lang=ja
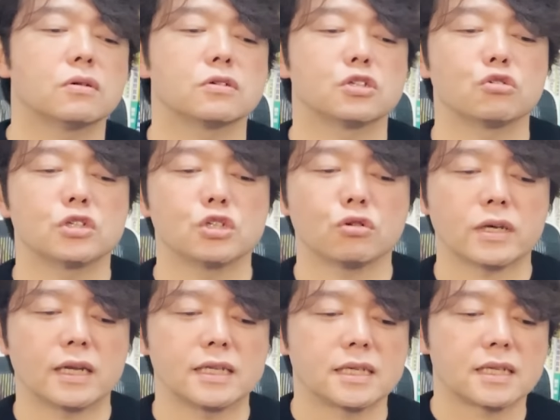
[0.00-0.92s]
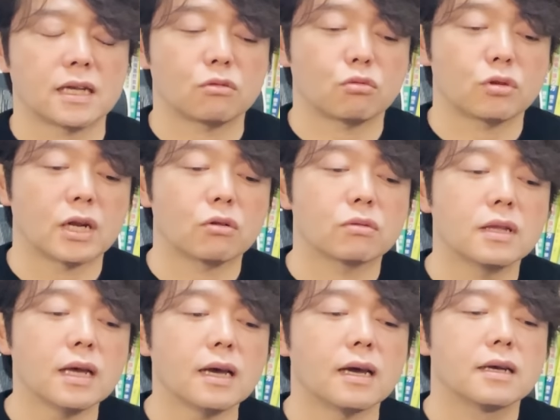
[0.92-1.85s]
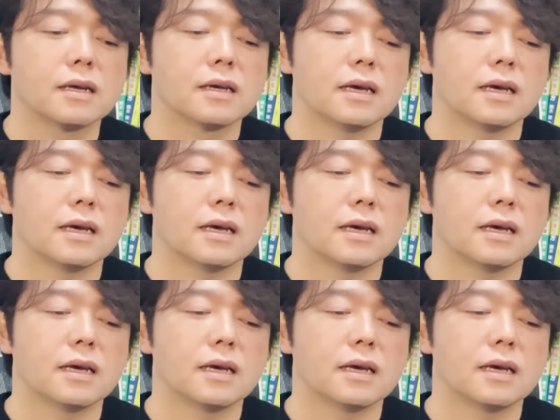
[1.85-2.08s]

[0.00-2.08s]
じゅういちおくえんにしてきたということなので、